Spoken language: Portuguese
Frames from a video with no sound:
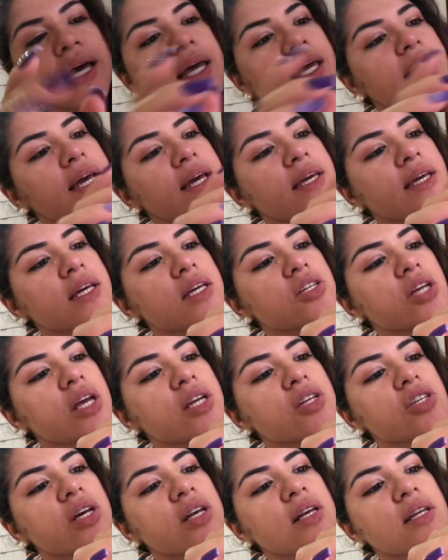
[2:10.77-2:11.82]
E aqui,
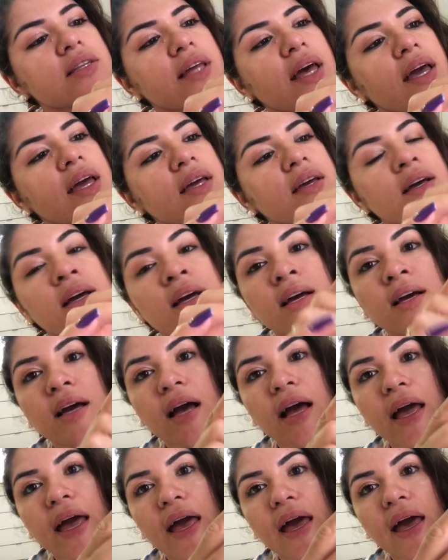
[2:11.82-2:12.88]
gente, ele tem...
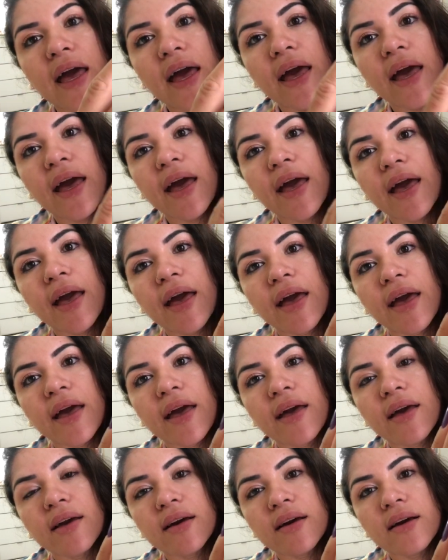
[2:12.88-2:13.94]

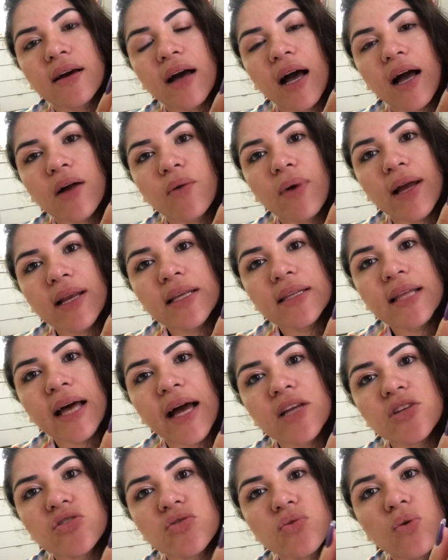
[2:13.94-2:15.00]
É a
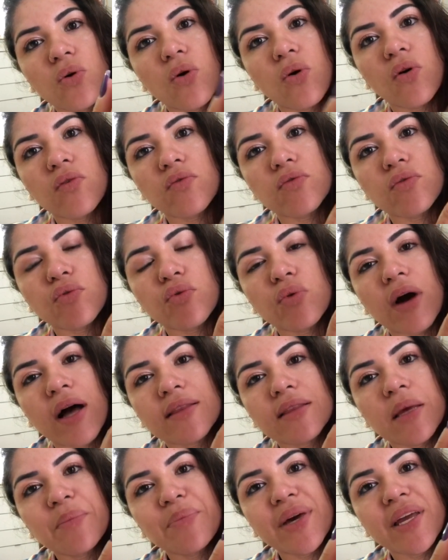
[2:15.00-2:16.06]
qualidade do ovo, a
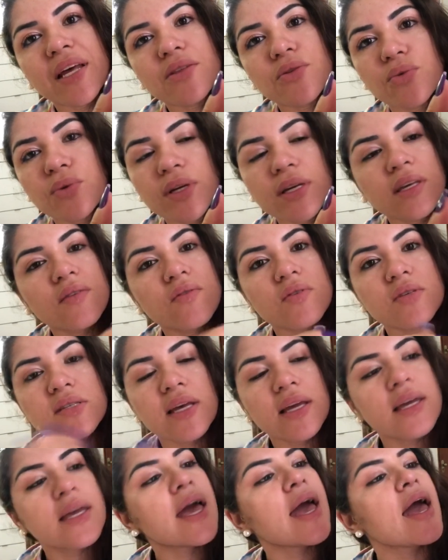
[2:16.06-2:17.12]
temperatura que
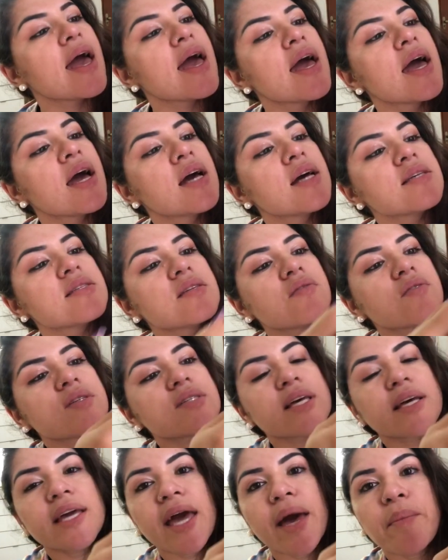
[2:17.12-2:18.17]
você quer. Se
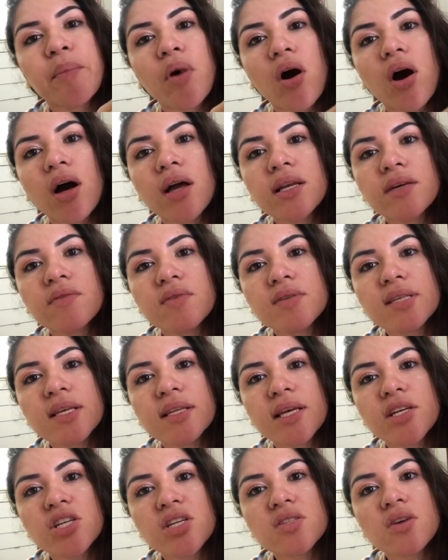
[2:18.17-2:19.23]
você quer mole, você
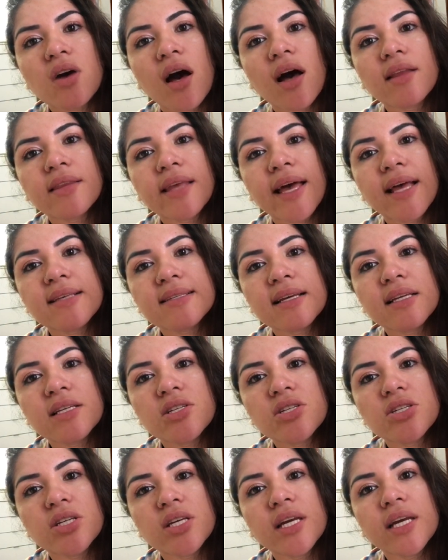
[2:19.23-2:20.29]
deixa só até essa
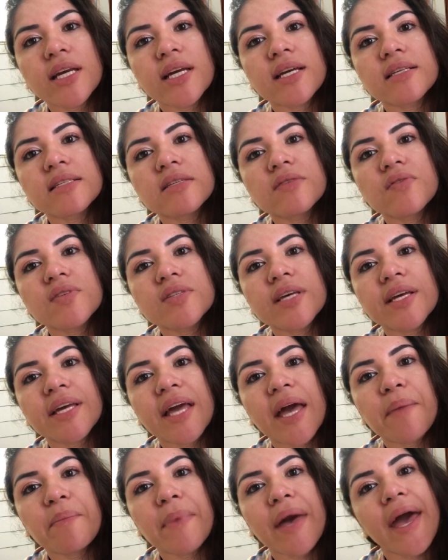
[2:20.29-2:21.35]
listinha. Se você
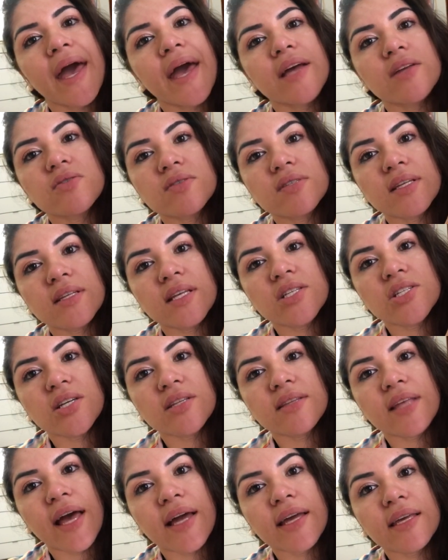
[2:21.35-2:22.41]
quer médio, você deixa
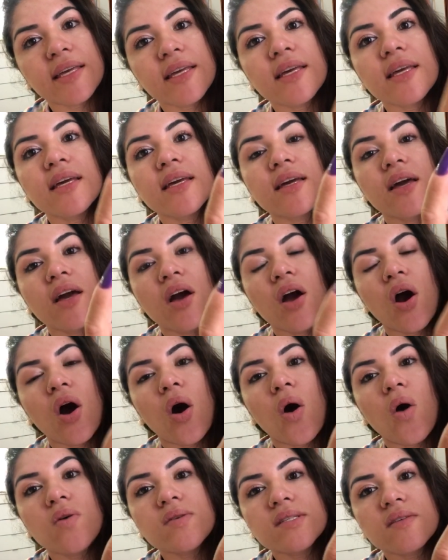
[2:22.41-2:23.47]
até aqui.
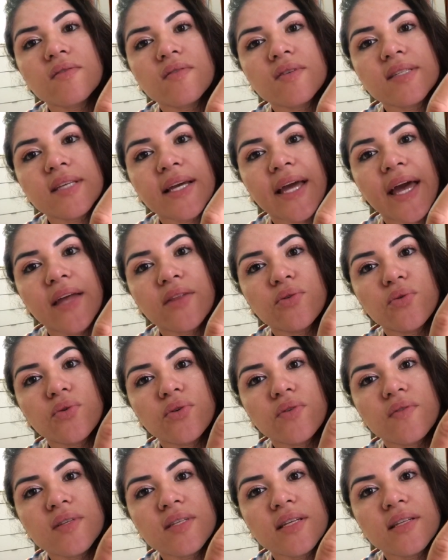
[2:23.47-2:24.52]
Ou se você quer
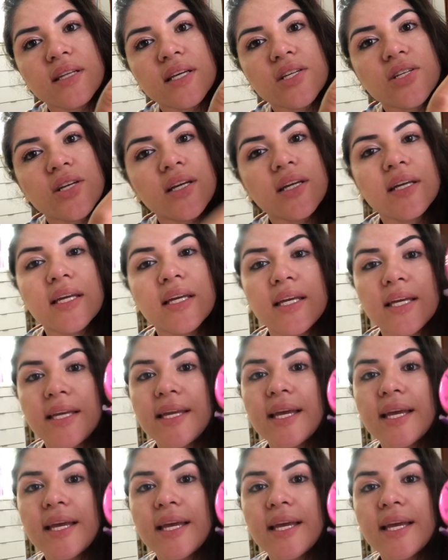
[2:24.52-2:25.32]
duro, você deixa aqui.